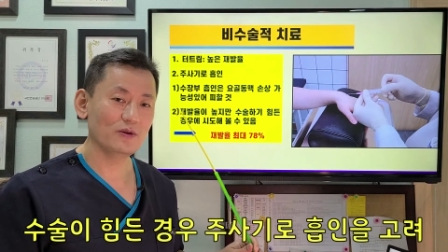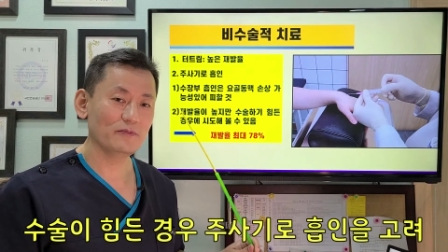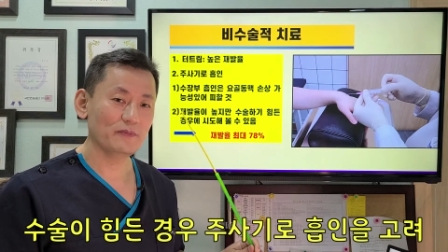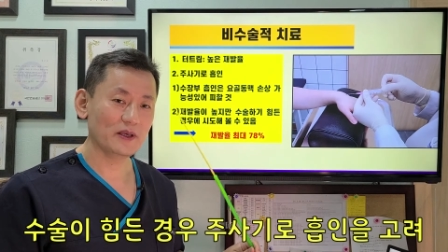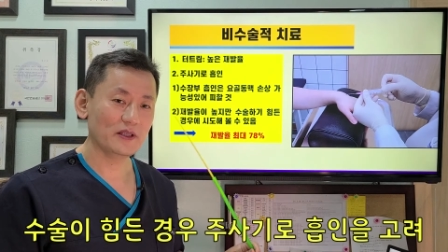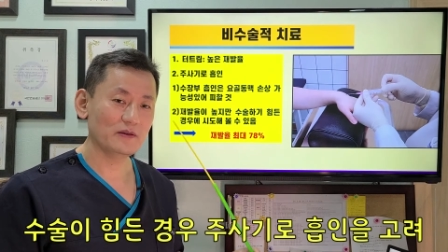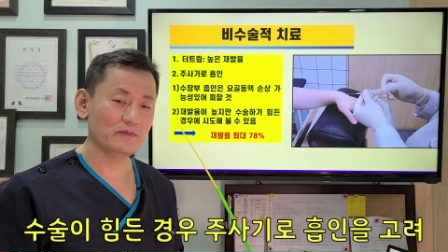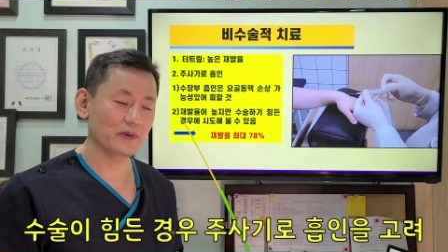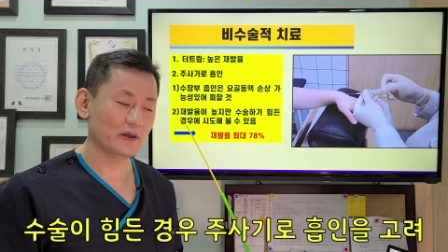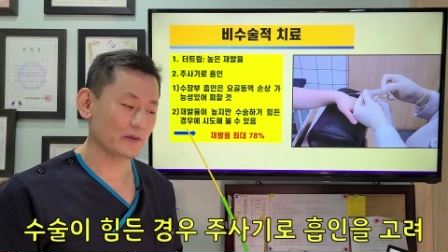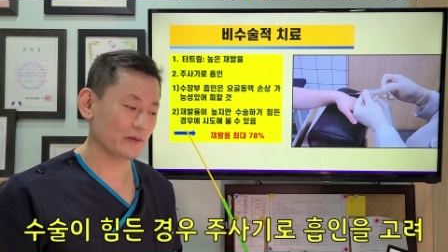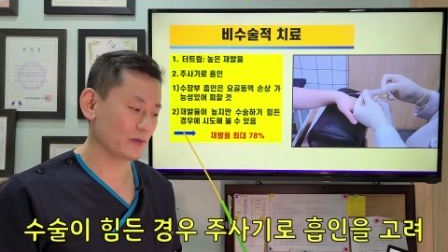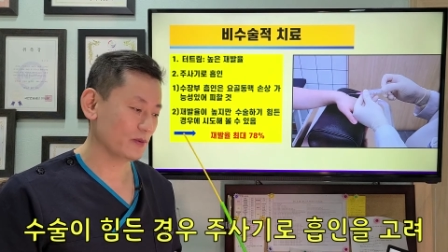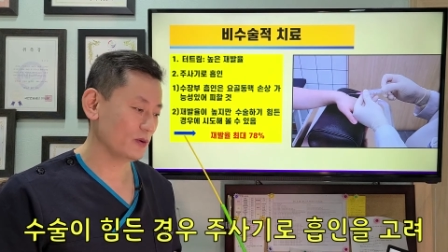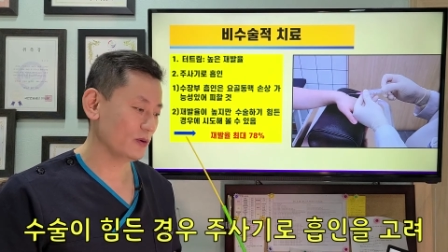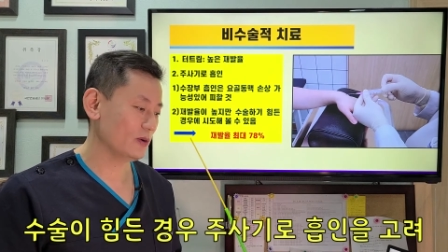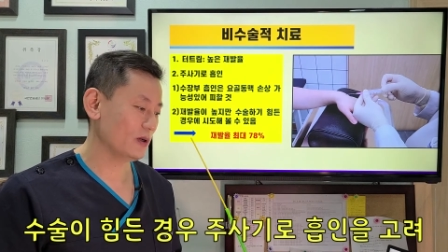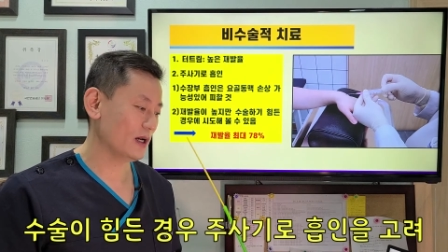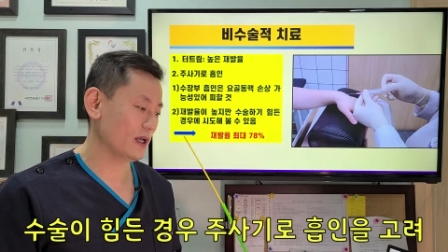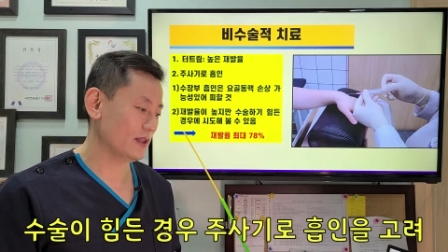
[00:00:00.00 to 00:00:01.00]
빼는
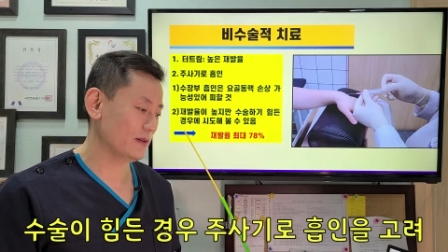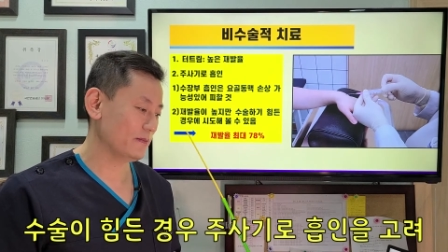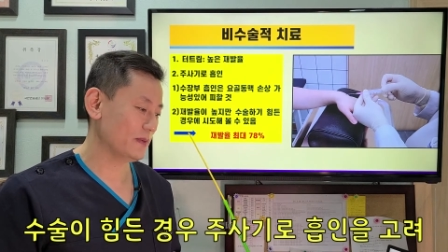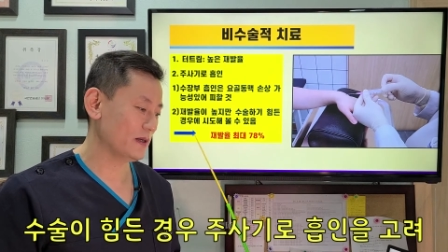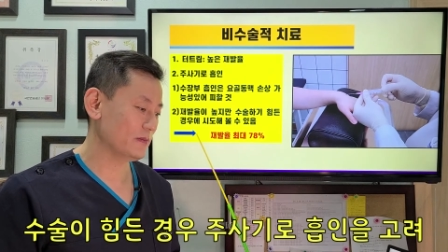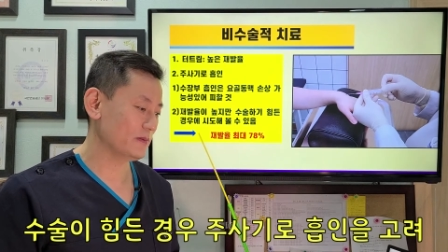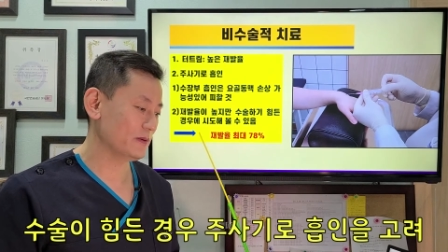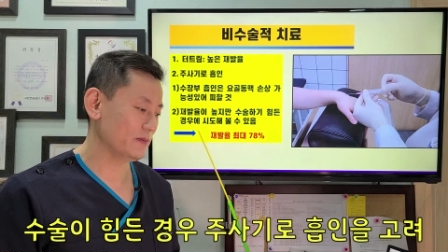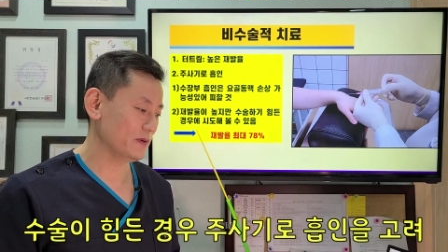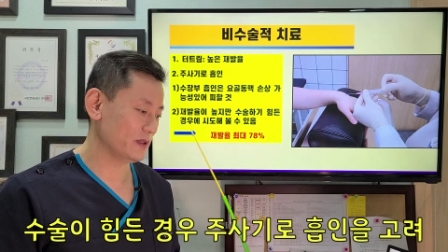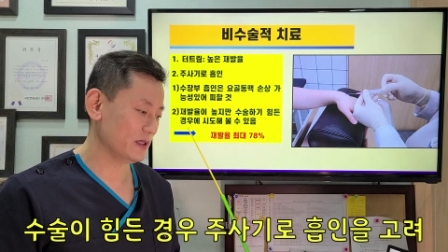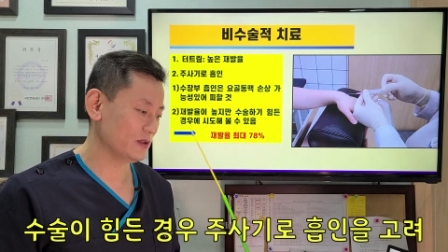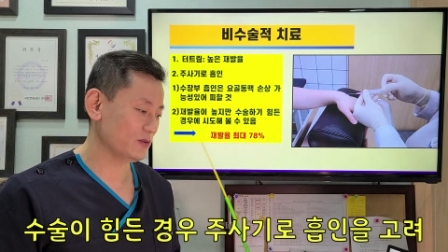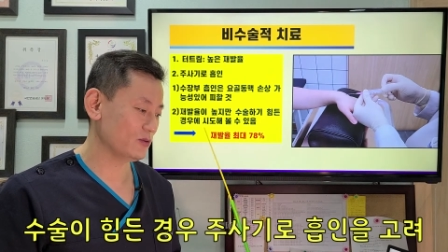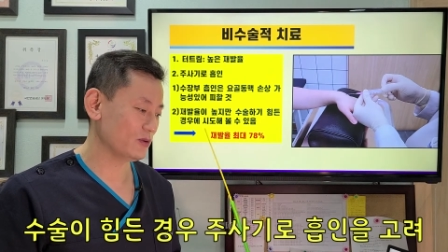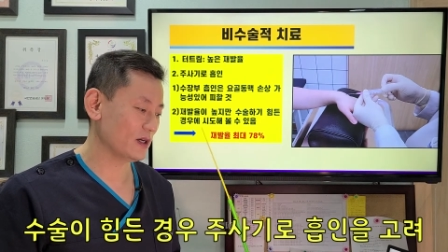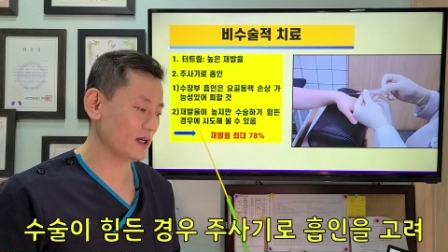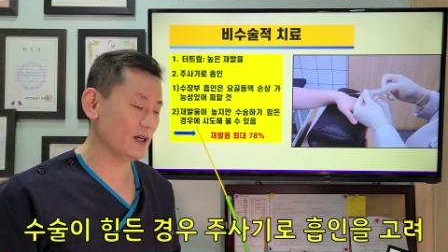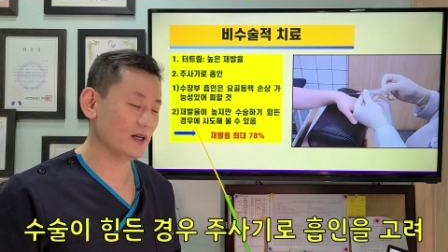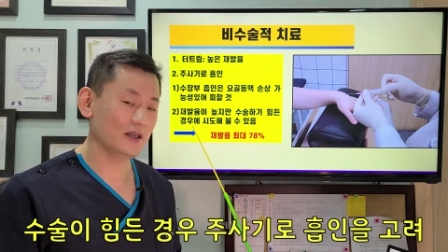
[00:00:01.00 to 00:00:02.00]
방법도 한 방법이 될
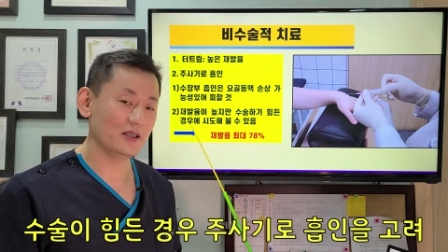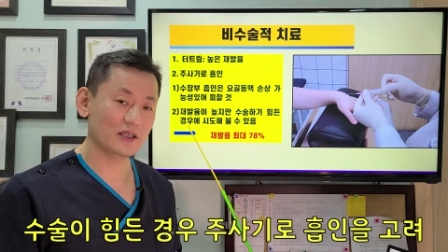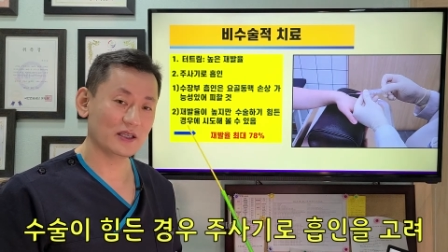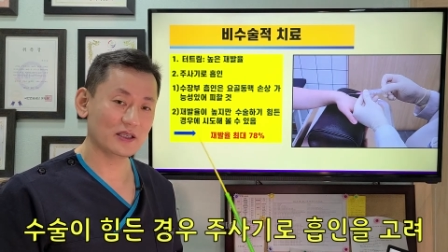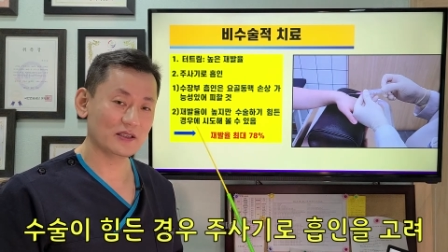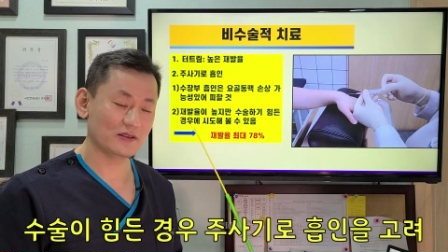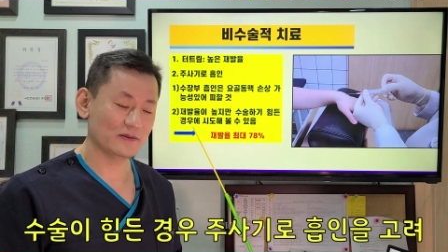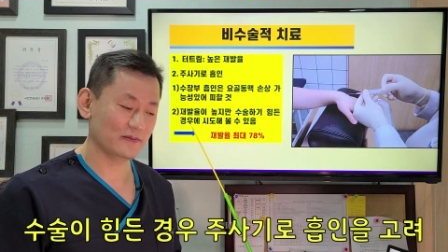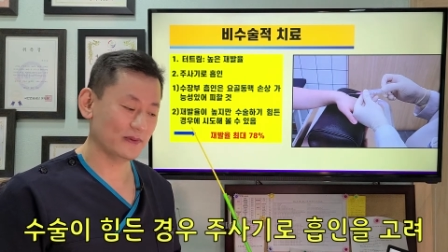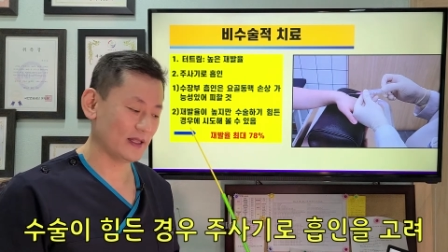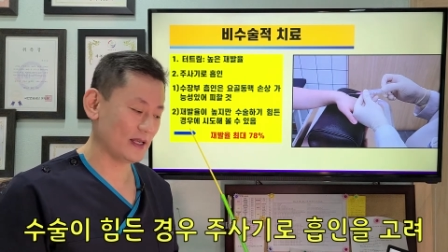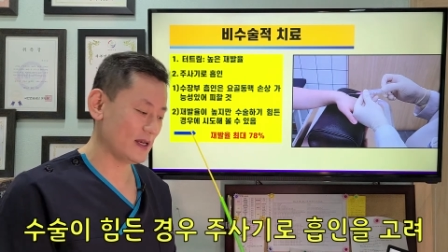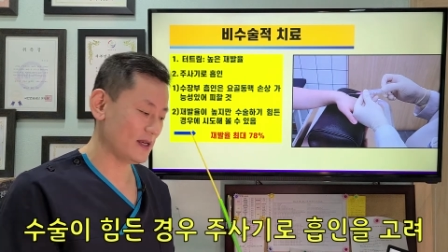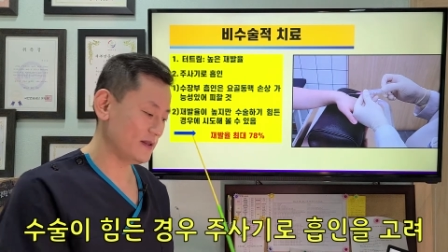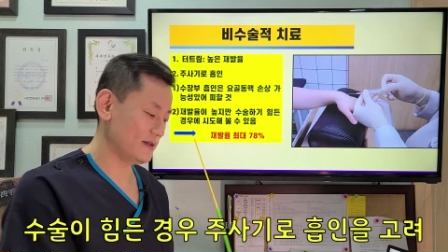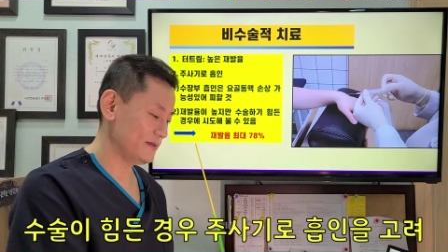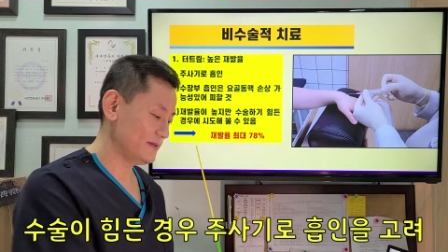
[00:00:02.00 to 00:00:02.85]
수가 있겠습니다.